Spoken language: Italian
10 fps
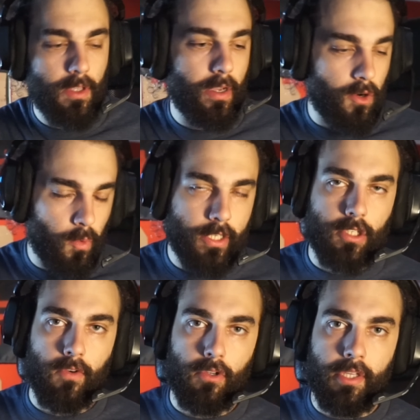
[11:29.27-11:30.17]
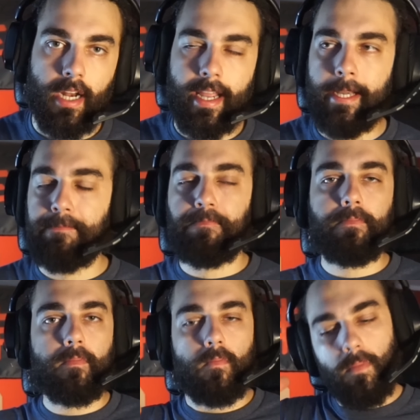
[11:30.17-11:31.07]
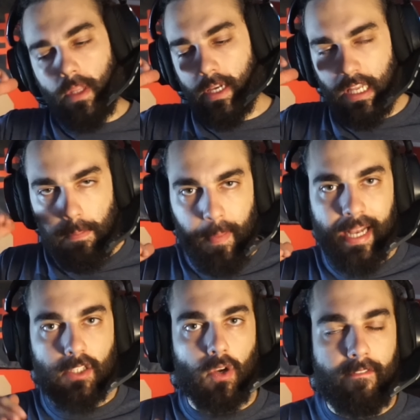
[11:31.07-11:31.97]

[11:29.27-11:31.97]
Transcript: Con questo voglio dire che il peso,